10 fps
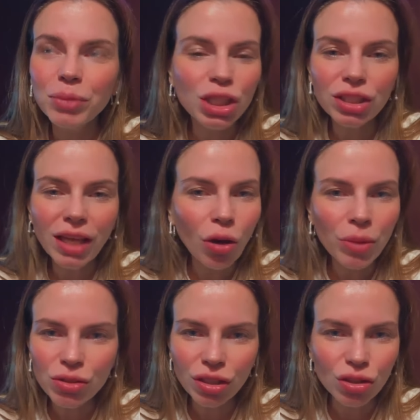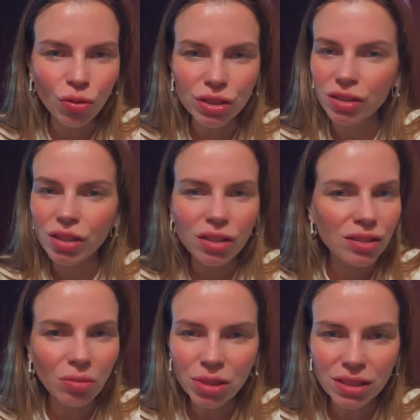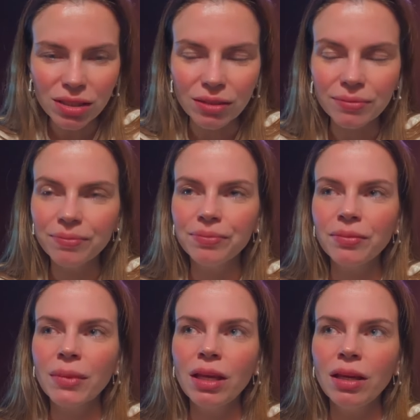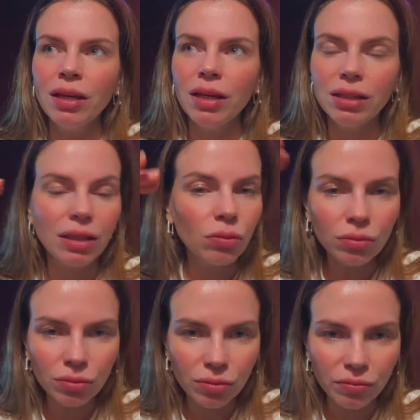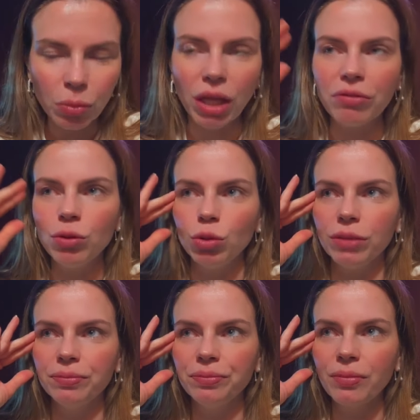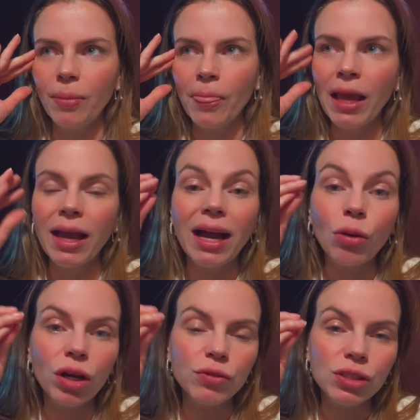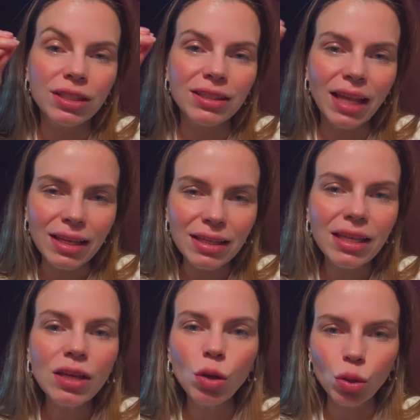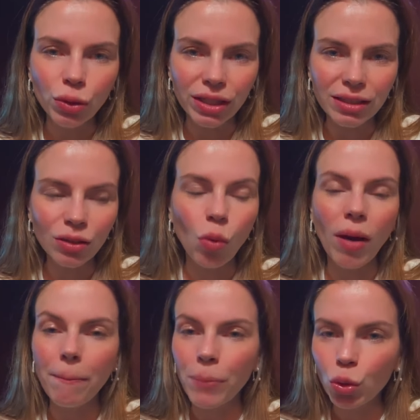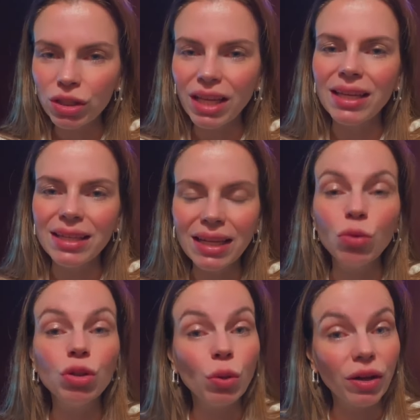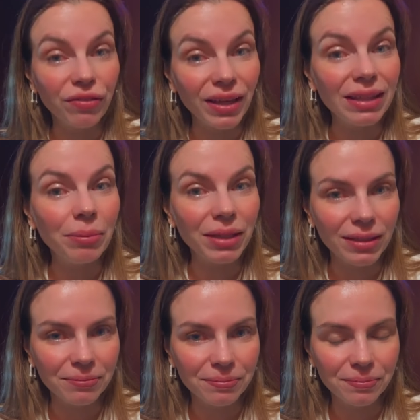porque a gente quer comer as outras coisas. Simples assim. Então, vamos lá, fruta. Agora você tem que incluir uma proteína no teu café da manhã.